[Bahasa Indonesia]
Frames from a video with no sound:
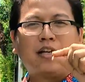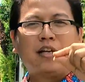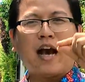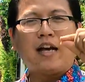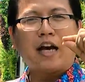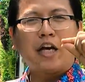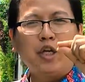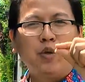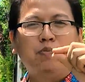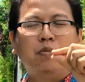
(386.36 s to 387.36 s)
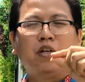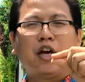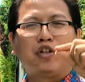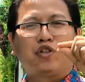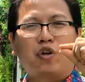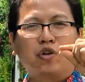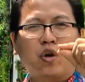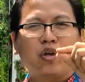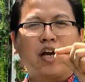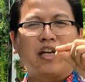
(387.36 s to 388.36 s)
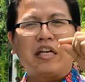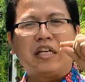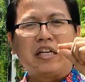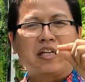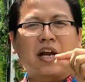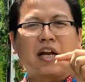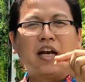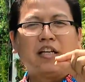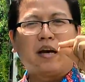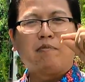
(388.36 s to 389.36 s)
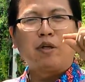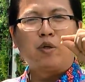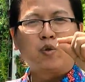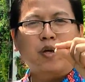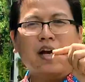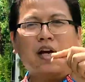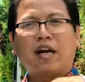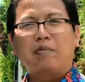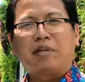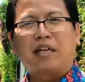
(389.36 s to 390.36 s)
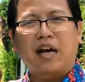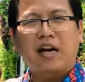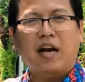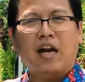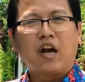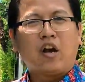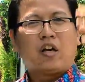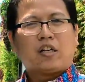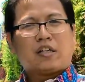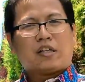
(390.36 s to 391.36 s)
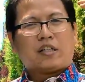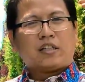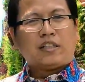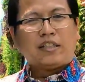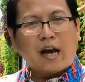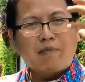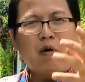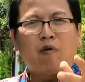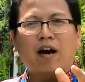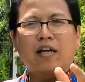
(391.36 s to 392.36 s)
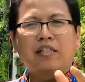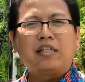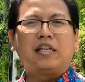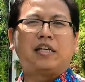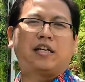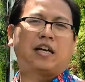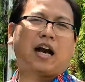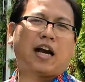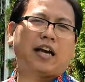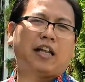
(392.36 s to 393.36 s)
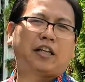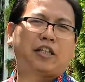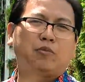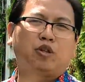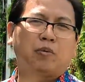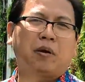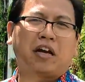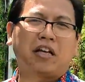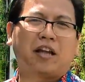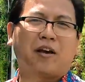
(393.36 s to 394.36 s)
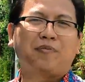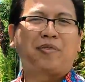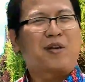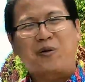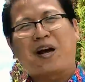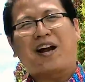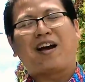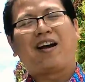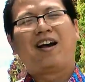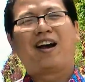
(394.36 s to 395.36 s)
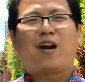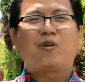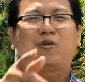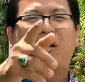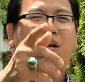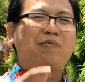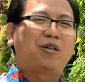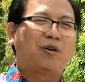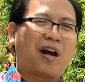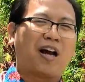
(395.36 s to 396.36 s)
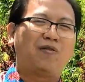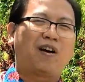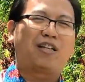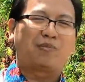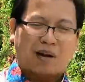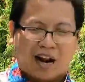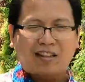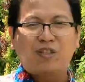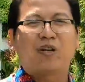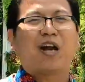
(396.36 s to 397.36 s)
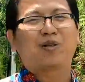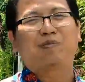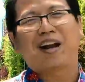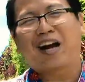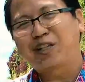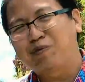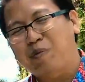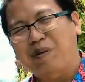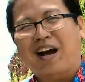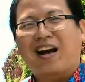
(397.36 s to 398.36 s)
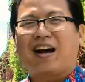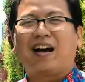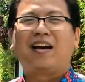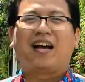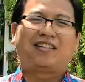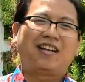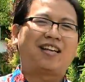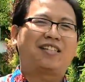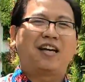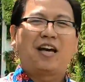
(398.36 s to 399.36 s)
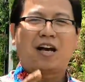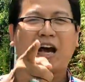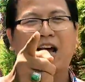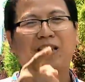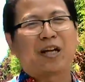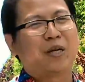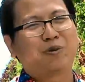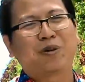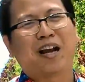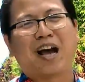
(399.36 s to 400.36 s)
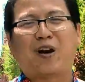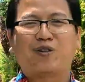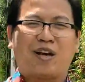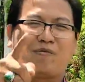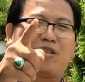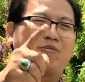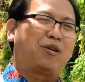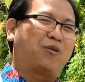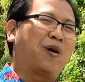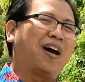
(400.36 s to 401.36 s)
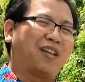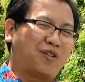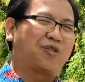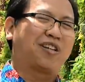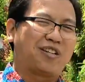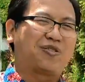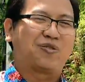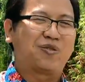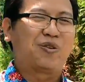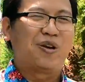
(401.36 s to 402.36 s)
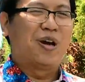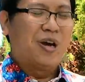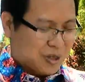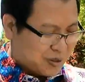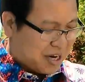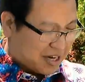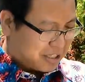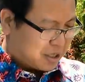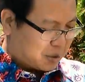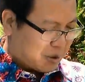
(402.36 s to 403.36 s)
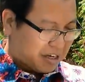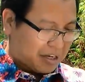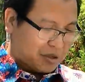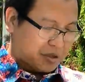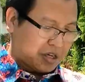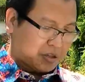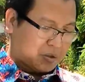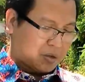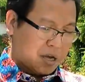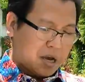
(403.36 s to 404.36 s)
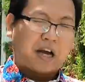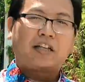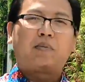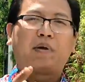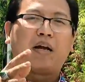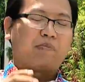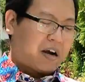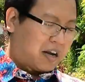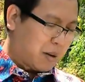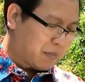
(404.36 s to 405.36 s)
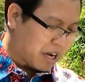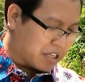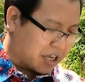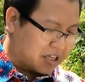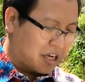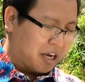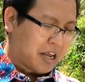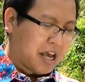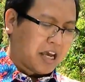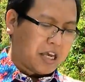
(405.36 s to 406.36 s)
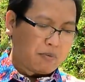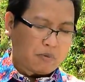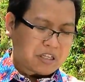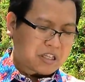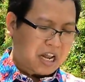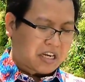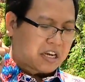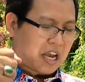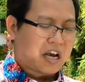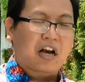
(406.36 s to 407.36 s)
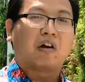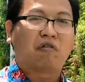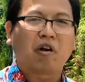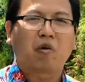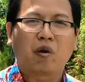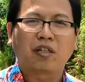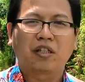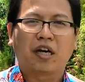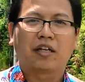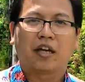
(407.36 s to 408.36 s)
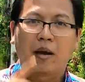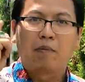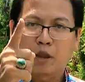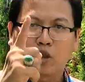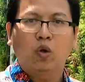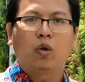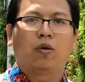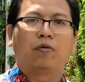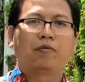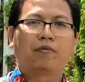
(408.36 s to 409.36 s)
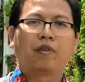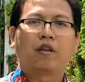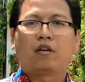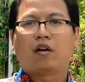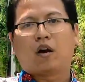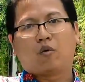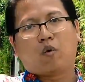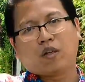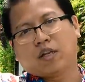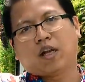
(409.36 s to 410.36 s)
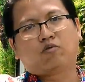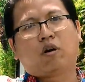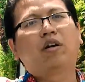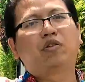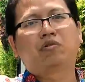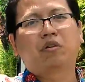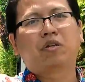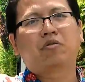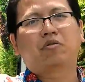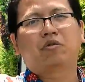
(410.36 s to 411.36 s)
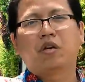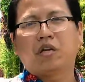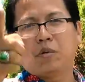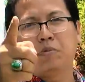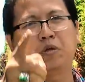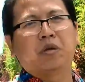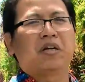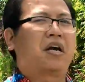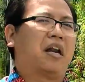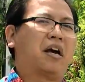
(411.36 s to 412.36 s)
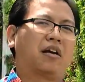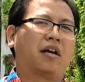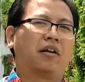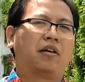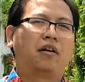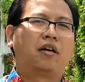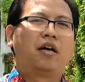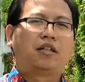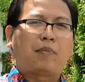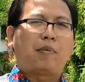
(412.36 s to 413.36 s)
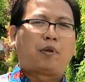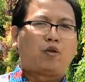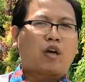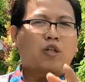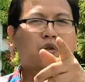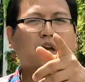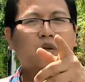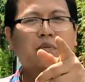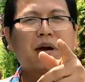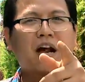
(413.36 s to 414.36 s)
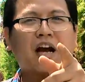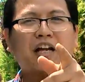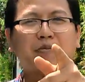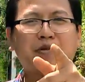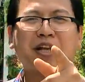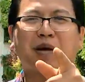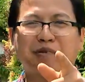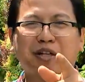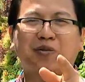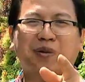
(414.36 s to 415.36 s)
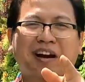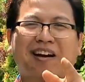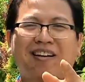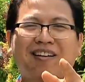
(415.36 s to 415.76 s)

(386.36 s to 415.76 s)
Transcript: gaya hidup dan contoh yang diinginkan, yang menyukakan dan menyenangkan, yang mewarisi kekayaan tersebut kepada kita. Saudara, kalau saudara menjadi seorang ahli waris, berarti saudara harus menang dari semua perkara. Yang jelas, karakter hidup saudara harus sama seperti Tuhan Yesus Kristus. Saudara dikasih oleh Tuhan Yesus Kristus, kita berani mengklaim dengan nyanyian, iblis telah dikalahkan oleh kuasa darahnya. Betul, dengan kuasa darah Tuhan Yesus Kristus, iblis sudah dikalahkan. Tapi betulkah saudara sudah mengalahkan iblis dalam diri saudara?